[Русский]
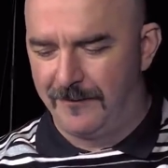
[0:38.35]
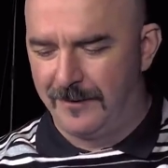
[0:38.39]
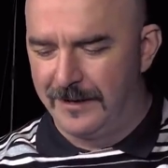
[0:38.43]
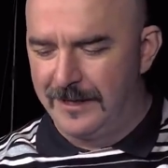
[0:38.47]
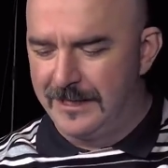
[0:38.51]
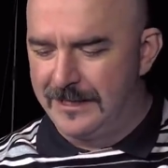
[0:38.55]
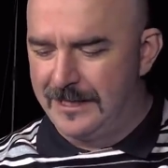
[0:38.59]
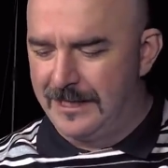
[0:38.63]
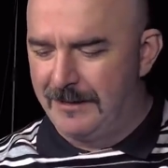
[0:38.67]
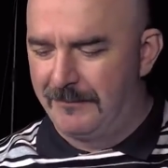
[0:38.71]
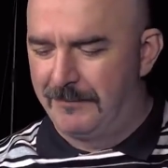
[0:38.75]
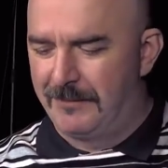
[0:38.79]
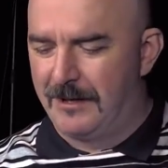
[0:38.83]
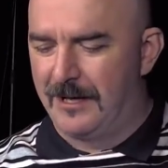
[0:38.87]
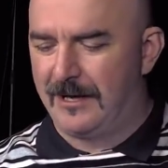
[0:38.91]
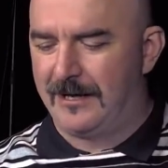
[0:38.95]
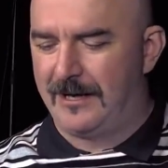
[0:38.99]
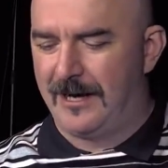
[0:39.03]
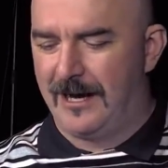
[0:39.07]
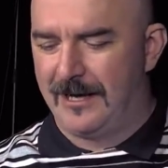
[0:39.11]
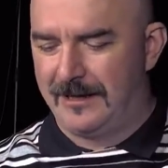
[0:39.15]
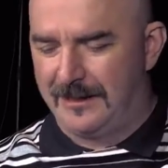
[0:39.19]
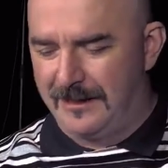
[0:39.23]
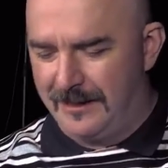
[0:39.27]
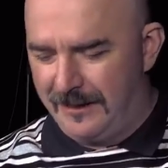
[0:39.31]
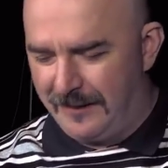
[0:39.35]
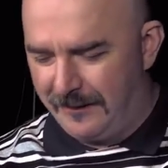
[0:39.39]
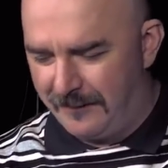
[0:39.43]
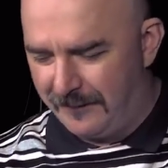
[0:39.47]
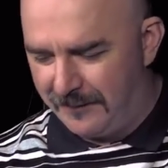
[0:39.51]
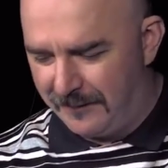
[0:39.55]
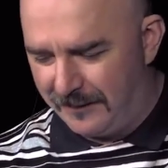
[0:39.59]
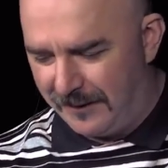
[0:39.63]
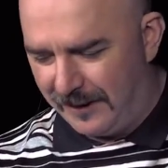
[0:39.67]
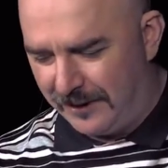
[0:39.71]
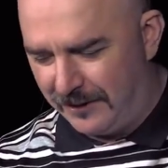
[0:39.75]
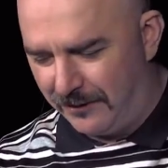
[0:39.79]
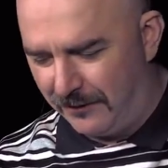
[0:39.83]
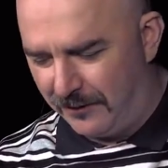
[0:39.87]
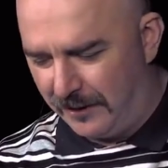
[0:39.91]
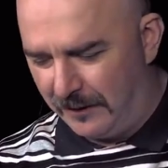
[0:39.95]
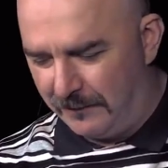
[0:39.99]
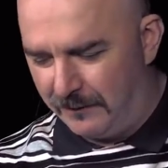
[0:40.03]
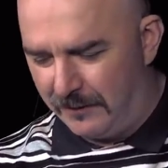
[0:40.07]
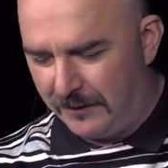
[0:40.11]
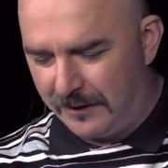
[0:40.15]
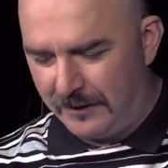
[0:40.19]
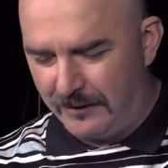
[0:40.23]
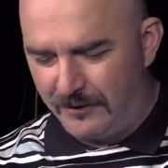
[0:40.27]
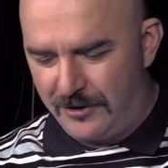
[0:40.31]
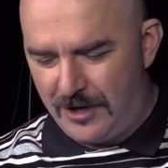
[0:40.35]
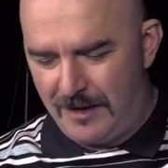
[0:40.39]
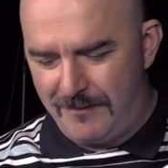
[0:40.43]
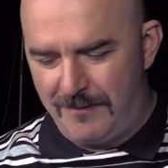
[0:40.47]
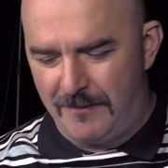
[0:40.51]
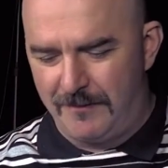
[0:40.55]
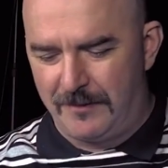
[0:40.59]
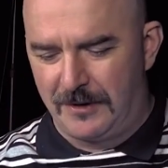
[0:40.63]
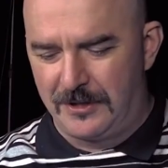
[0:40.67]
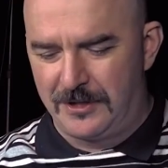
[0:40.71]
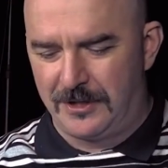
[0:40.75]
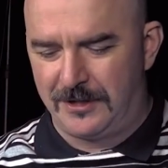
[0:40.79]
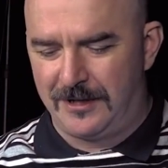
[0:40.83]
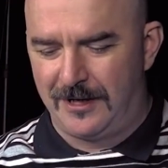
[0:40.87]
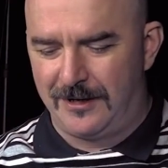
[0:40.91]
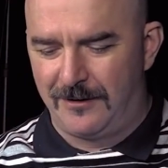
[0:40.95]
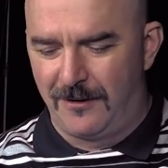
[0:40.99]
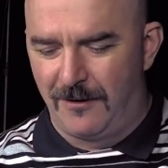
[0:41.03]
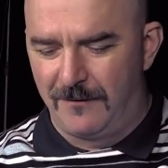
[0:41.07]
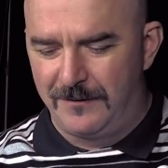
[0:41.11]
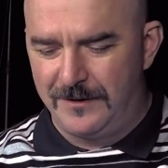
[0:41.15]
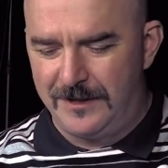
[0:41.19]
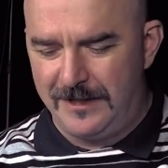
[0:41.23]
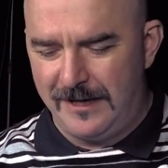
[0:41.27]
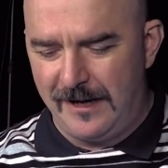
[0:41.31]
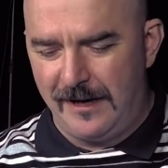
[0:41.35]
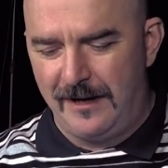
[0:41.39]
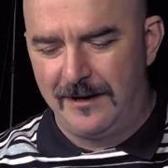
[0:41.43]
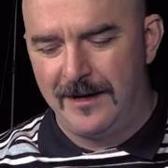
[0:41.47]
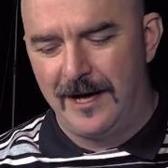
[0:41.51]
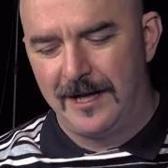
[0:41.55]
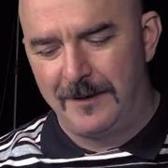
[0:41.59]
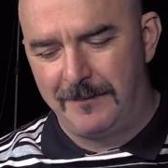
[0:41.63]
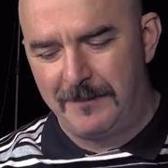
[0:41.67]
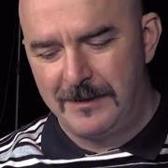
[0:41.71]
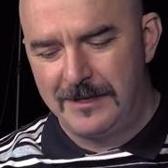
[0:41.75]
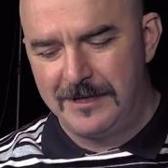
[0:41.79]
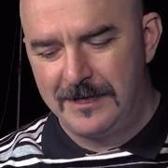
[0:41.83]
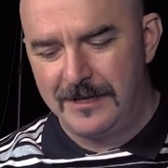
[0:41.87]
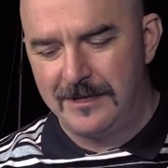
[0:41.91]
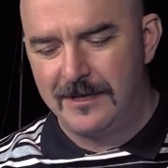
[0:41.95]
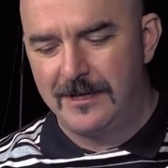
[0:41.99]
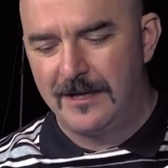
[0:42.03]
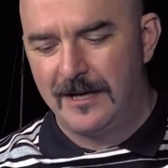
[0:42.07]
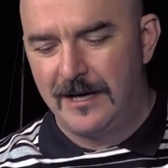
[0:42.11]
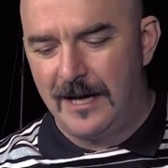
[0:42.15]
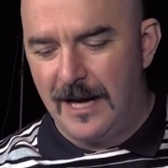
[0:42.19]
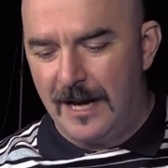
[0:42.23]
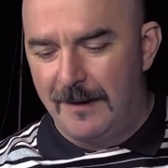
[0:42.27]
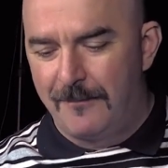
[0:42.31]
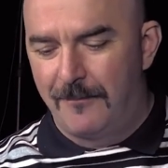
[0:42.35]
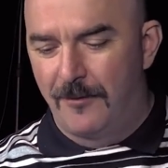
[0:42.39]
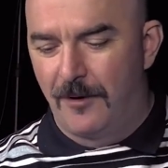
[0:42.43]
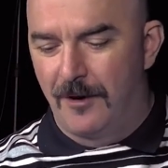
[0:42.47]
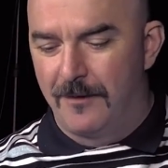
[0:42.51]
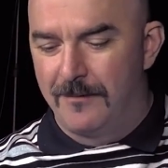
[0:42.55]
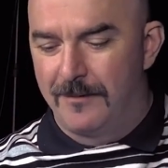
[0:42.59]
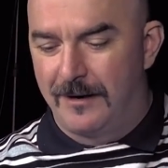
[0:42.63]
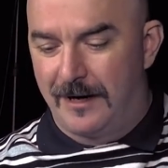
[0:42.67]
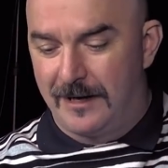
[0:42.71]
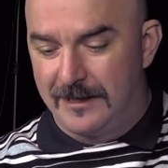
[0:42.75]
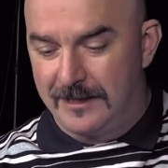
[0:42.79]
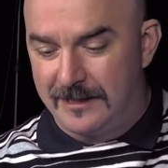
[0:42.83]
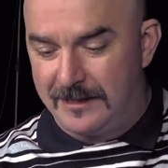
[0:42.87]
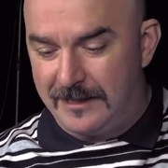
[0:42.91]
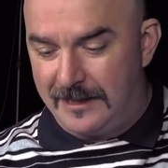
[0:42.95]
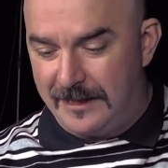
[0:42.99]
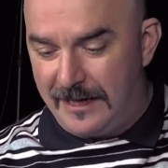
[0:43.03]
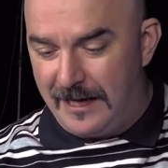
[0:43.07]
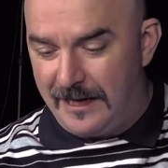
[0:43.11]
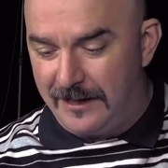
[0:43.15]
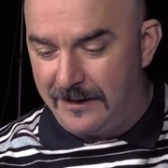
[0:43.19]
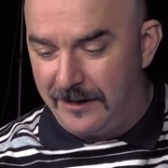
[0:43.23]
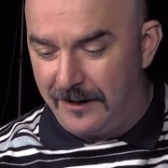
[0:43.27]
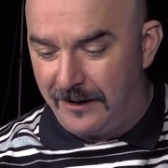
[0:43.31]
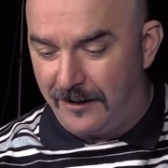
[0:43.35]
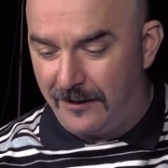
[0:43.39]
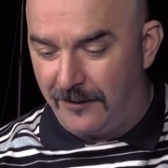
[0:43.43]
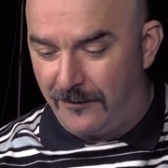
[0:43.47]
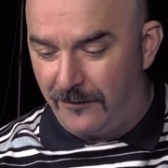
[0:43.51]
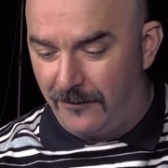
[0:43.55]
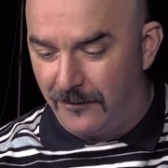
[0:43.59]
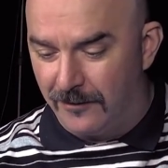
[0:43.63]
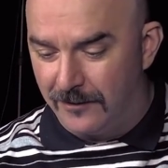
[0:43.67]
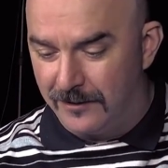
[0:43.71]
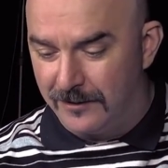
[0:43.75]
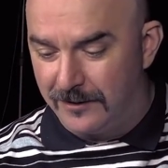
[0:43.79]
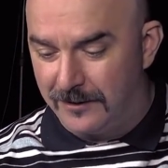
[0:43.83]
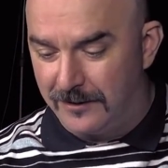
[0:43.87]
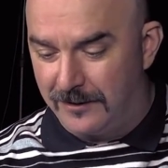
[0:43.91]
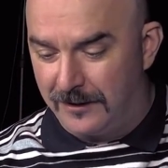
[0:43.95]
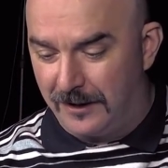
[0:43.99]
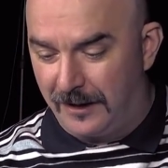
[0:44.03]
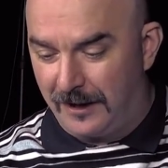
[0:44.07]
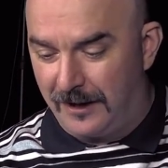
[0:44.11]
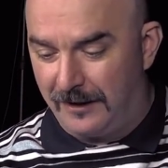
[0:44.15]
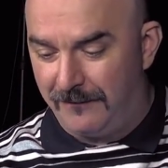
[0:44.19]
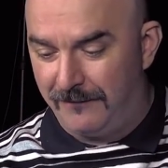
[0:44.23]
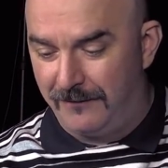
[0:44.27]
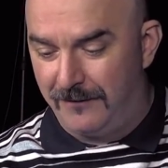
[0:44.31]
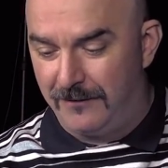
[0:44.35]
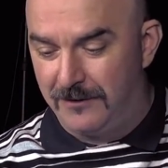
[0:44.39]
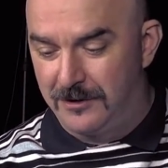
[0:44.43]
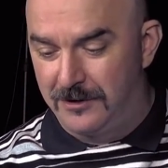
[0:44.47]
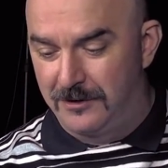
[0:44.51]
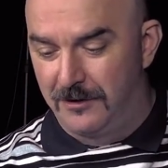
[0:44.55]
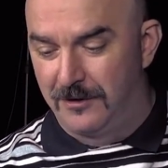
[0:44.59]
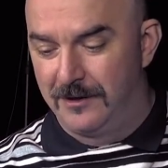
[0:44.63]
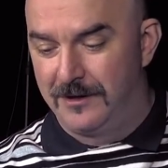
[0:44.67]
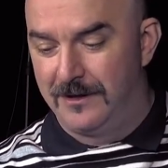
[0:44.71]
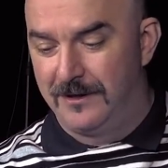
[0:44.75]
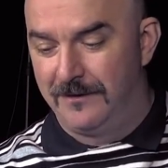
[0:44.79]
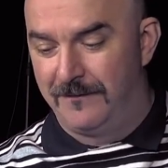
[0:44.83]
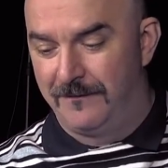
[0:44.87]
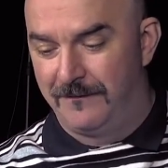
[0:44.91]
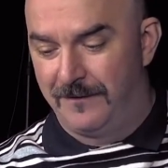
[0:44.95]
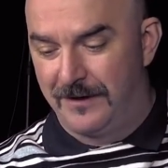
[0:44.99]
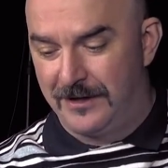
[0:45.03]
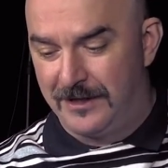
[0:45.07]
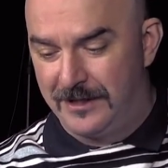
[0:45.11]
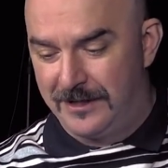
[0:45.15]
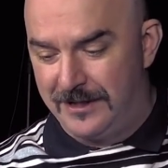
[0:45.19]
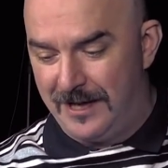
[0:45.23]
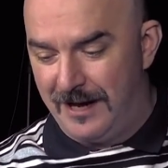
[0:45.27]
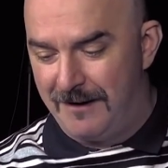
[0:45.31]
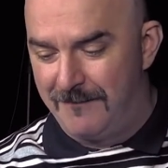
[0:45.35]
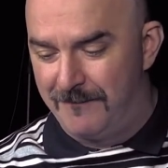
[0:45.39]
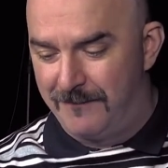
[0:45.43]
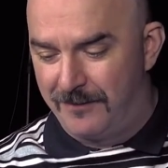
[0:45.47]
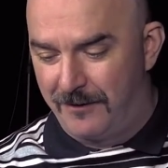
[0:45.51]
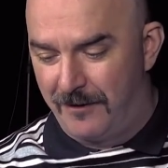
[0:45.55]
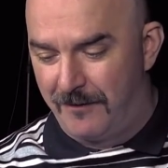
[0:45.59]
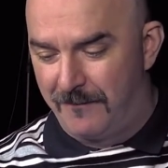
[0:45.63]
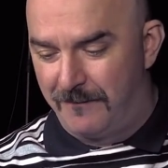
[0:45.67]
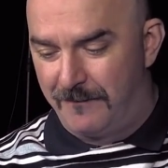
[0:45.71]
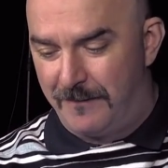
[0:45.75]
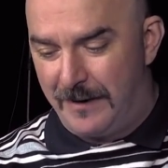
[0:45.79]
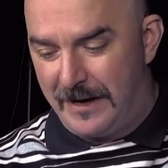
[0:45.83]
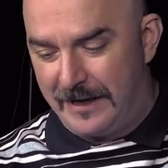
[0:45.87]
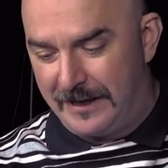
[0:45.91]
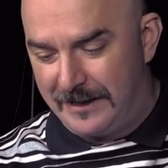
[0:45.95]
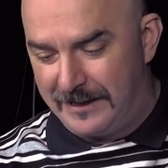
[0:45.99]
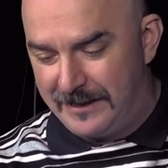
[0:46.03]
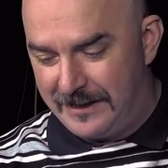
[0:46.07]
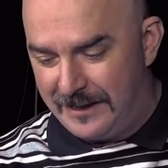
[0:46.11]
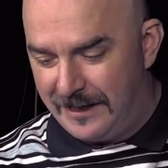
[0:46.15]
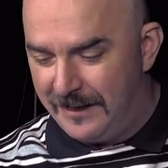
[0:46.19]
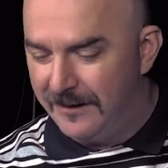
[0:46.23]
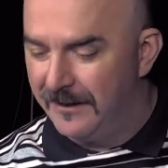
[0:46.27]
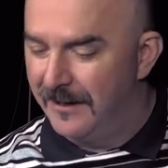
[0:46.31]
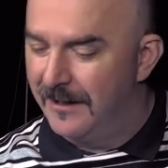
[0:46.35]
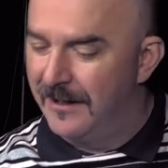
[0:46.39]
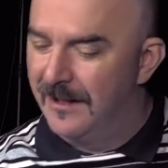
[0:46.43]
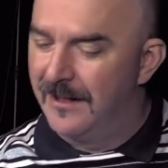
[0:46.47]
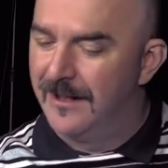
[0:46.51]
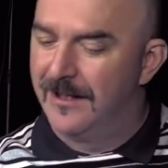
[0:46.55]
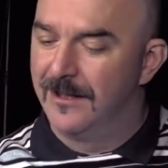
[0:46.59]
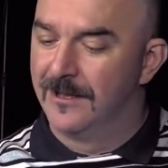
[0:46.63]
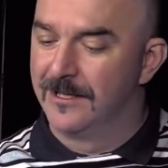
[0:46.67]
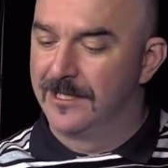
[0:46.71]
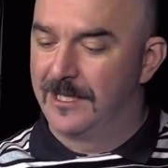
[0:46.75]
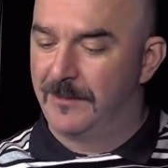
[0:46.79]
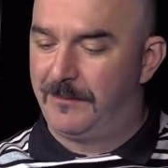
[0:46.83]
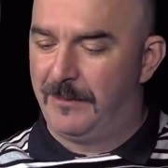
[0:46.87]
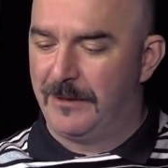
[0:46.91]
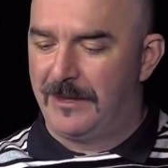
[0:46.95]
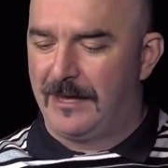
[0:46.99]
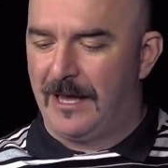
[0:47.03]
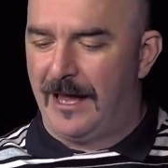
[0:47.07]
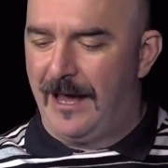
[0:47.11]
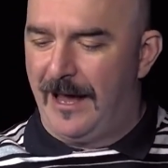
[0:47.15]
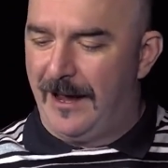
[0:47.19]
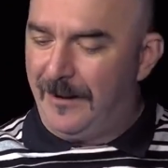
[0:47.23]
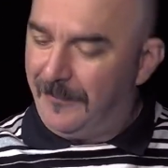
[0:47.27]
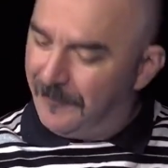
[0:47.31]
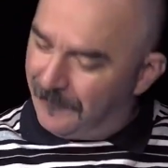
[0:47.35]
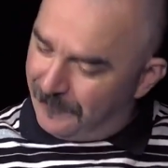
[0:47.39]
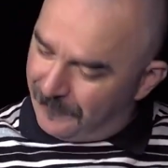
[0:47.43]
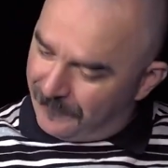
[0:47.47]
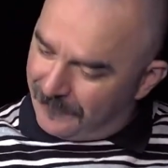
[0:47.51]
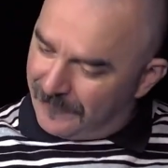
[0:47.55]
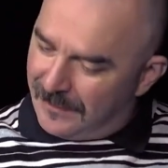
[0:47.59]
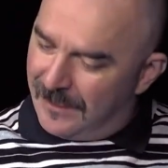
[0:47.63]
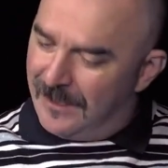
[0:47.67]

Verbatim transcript: Мы несли плакаты, на которых под лучами прожекторов съели надписи «Требуем расстрела контрреволюционным вождям промпартии», запятая,